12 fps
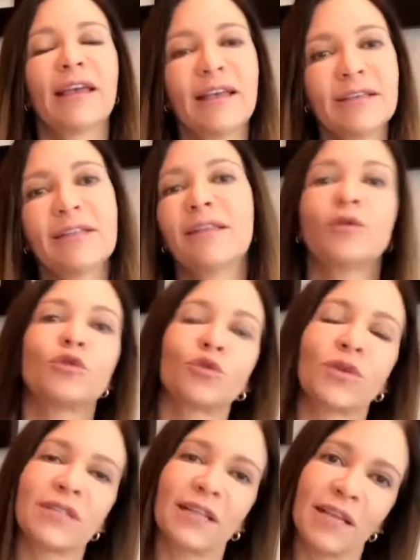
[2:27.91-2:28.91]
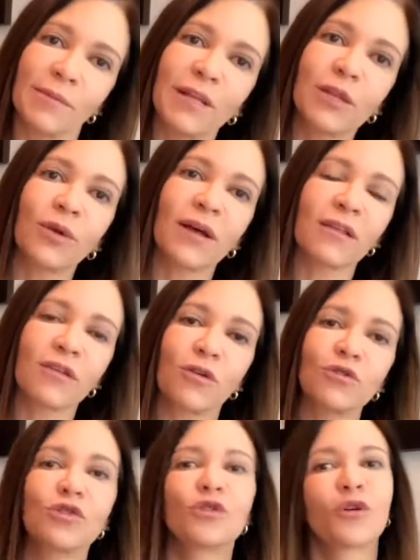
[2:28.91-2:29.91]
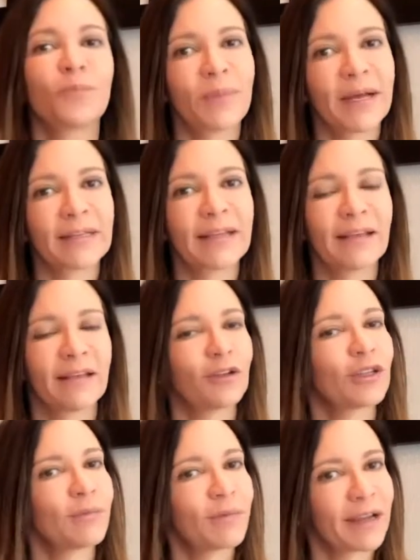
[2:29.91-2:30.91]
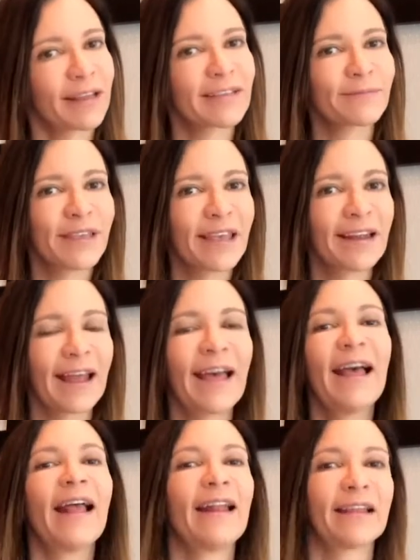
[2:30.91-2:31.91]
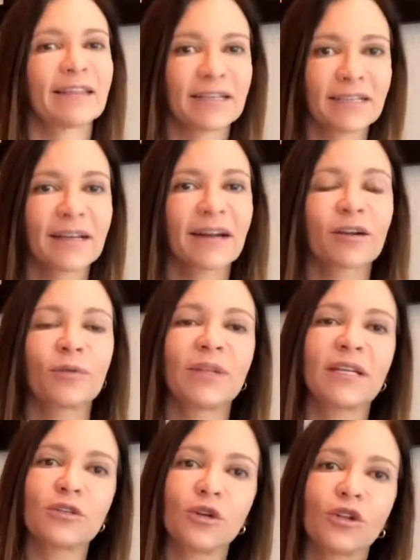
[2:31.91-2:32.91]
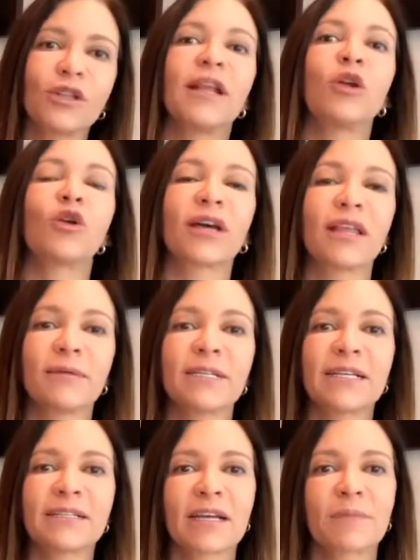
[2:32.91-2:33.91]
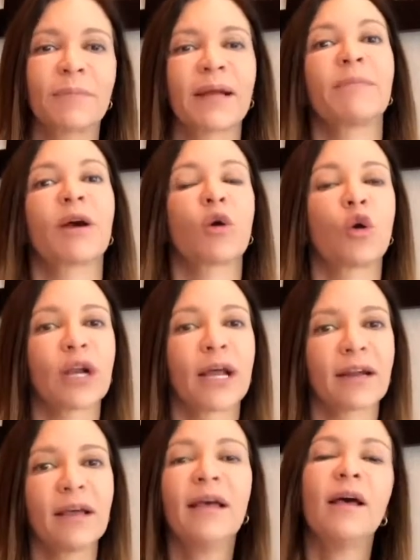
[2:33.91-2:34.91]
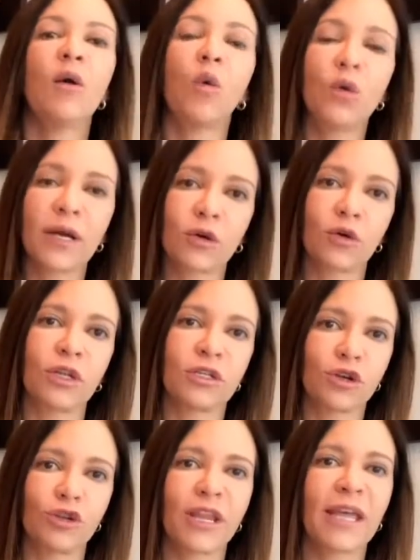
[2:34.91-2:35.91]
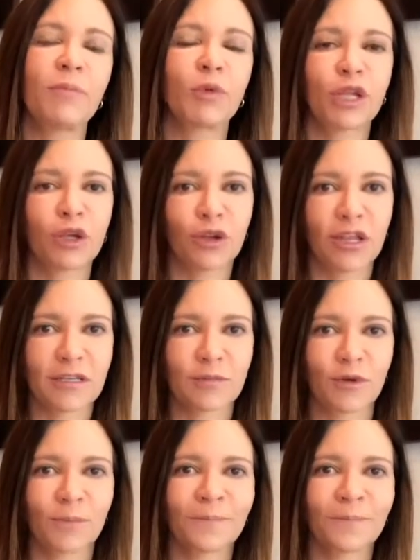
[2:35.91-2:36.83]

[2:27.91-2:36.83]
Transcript: Y si te gustó este tip de tu health coach, comparte y no te pierdas mañana la tercera recomendación de lo que debes de hacer para mejorar una condición de hipotiroidismo.